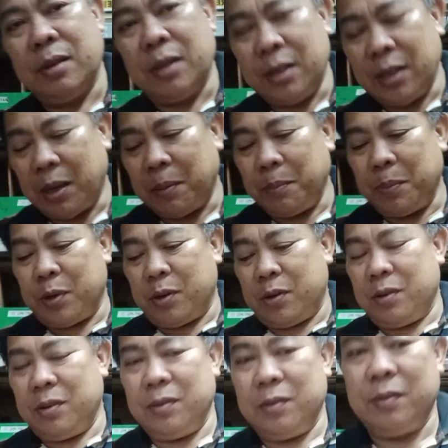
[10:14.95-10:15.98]
Ganyan po.
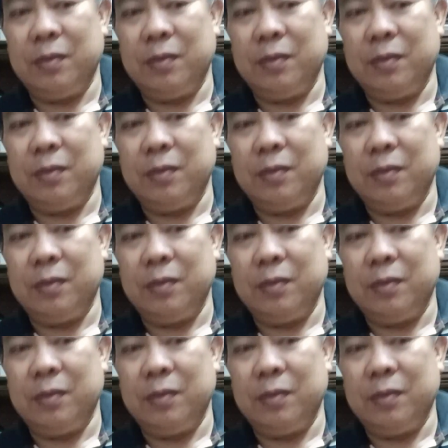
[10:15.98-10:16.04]
Oh.